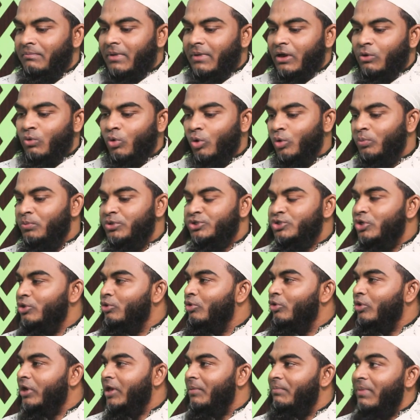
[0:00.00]
বা কোন
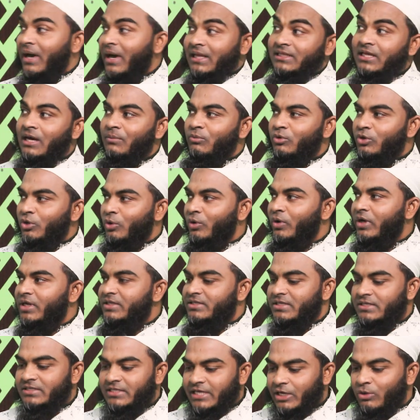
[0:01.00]
বিষয়গুলোকে বাধা মনে
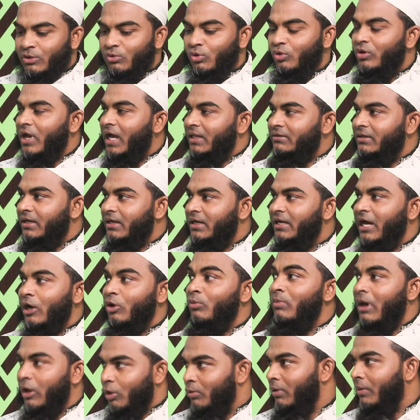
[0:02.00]
হয়েছে যে এগুলো না থাকলে
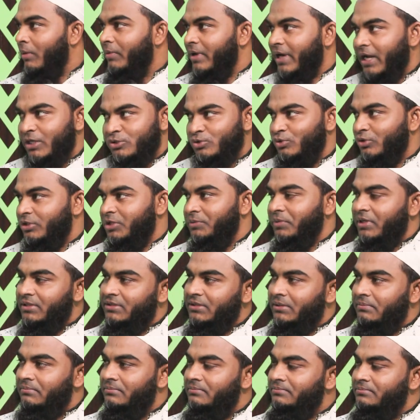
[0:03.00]
আরো ভালোভাবে কাজ করতে
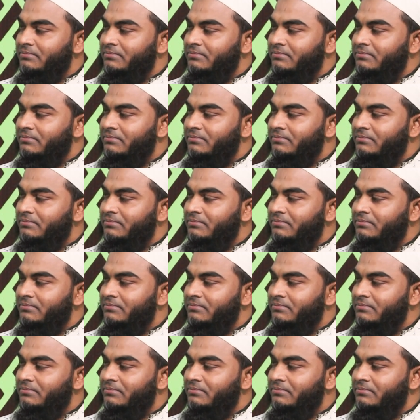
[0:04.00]
পারতাম